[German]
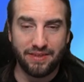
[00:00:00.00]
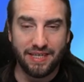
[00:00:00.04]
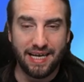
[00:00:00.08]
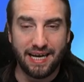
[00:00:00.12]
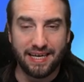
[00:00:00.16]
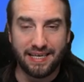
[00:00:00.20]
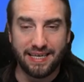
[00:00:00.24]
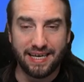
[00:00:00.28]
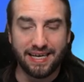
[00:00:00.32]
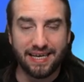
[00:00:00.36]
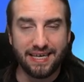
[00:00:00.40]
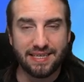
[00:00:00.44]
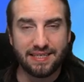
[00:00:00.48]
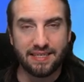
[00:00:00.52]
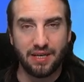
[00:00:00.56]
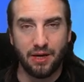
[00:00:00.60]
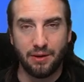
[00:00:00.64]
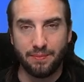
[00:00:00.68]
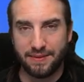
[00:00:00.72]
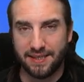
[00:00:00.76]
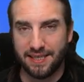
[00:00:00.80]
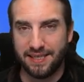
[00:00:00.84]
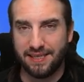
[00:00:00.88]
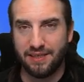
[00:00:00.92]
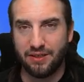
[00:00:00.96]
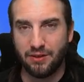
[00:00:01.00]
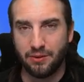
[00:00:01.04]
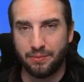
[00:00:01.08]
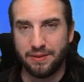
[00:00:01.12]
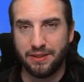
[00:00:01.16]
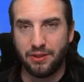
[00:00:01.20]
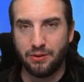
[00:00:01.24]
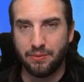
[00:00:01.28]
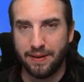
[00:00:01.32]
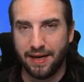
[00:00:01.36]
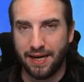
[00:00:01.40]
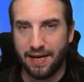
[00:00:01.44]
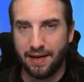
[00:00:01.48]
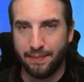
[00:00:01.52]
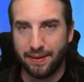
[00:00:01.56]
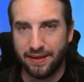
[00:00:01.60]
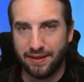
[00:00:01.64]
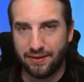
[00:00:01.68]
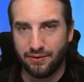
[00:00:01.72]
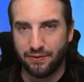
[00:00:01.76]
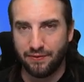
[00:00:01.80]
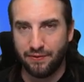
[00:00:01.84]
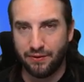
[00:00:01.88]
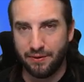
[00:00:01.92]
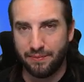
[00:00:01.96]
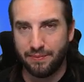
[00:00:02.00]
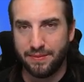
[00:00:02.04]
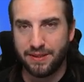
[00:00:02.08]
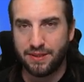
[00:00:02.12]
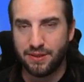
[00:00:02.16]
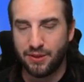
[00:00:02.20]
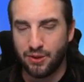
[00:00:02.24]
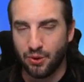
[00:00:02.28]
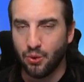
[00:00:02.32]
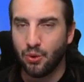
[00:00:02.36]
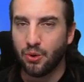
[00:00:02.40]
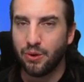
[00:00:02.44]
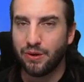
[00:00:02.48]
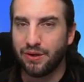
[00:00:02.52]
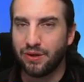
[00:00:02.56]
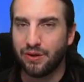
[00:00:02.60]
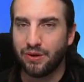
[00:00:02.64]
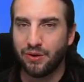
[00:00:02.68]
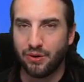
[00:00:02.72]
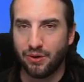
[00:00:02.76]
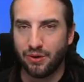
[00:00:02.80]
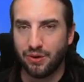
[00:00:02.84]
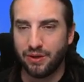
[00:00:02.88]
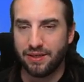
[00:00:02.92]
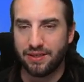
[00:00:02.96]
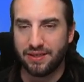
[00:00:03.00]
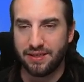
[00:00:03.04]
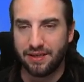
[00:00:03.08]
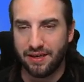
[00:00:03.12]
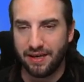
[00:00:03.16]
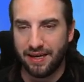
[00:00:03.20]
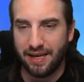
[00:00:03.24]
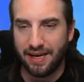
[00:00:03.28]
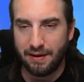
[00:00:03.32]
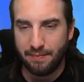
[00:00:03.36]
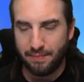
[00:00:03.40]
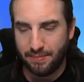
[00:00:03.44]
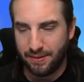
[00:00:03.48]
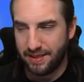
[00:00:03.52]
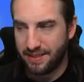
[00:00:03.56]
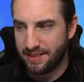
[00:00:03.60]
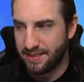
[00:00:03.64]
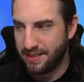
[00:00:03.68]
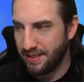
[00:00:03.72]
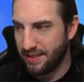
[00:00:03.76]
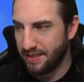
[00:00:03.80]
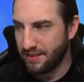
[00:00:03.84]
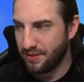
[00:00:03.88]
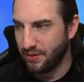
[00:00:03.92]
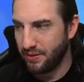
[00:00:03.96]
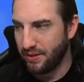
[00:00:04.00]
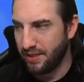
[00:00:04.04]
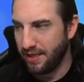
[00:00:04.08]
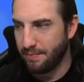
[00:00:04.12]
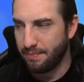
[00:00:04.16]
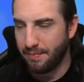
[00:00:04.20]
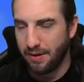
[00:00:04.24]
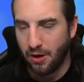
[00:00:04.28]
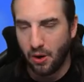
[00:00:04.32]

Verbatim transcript: ja, da geht es hauptsächlich um die Überarbeitung von Missionen und äh, NPCs und eben